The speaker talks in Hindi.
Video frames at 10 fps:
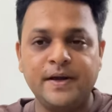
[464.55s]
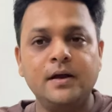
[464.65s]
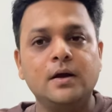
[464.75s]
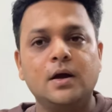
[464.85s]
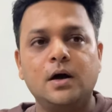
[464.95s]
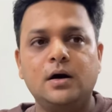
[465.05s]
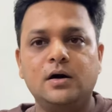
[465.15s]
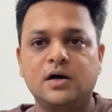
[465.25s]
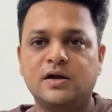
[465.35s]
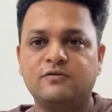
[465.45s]
पे
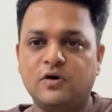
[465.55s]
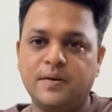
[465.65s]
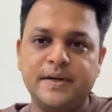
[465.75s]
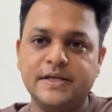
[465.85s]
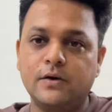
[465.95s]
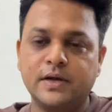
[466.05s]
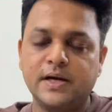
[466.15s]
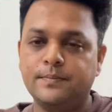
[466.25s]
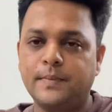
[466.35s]
अगर फॉरेन में जाओगे आप